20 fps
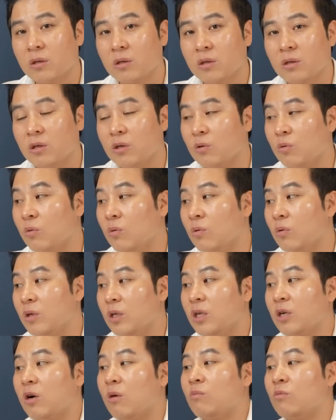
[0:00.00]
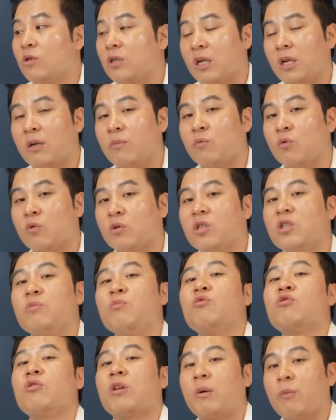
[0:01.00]
그리고 이 건물을 살려면 또
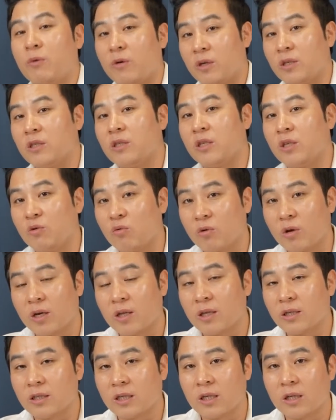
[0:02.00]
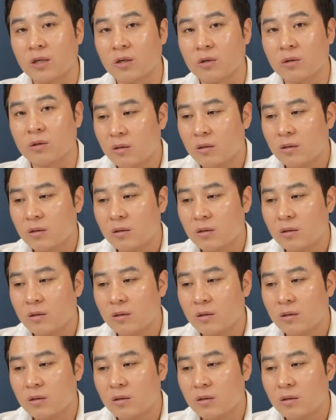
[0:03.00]
금융 레버리지를 이용해야 되잖아요.